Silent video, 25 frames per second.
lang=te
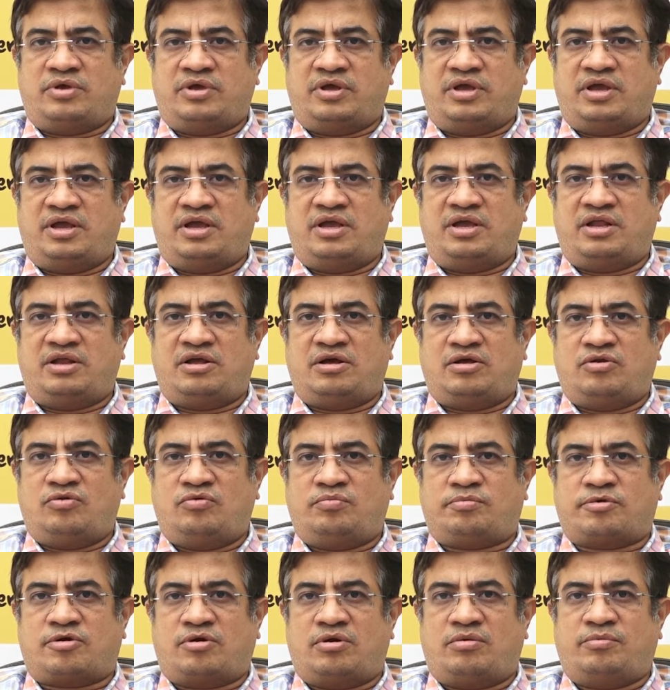ఏ ఏరియాలో
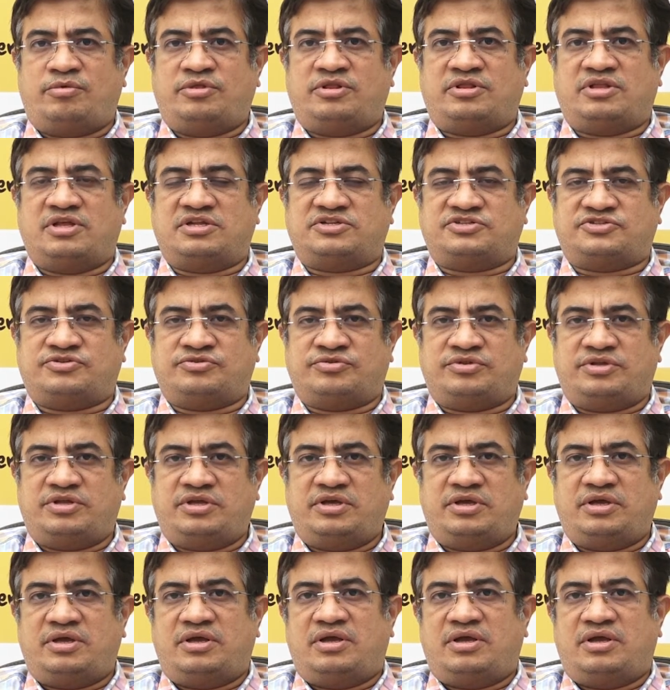ప్రాబ్లం ఉంది చేస్తుంది